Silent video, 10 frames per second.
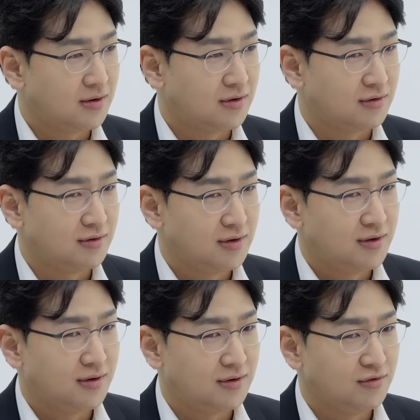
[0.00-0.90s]
어,
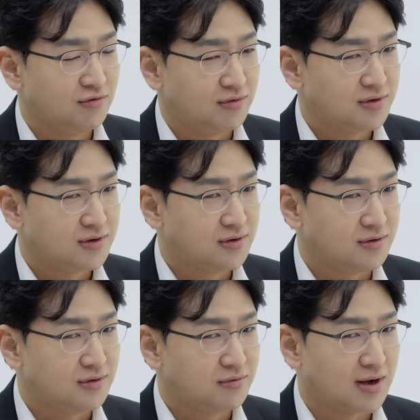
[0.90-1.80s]
어, 유,
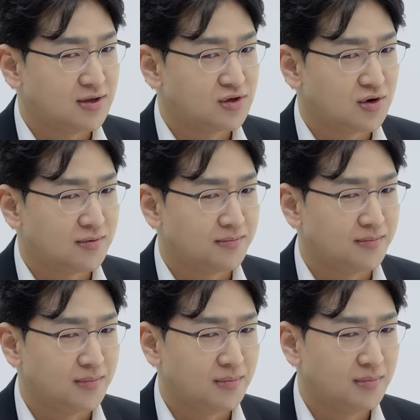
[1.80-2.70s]
그
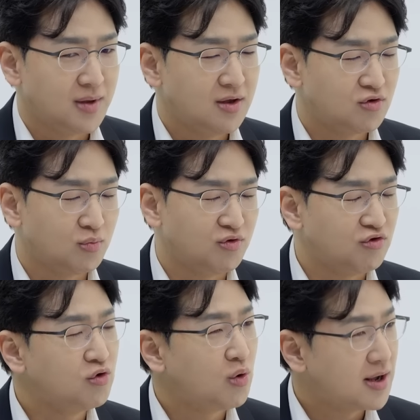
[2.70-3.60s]
관점이 좀
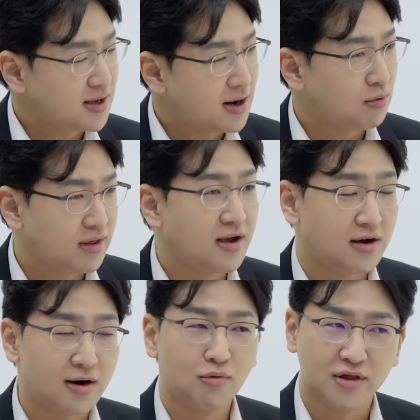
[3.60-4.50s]
유효하다라고
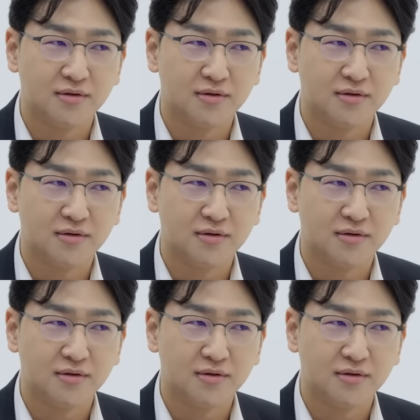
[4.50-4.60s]
생각을 하고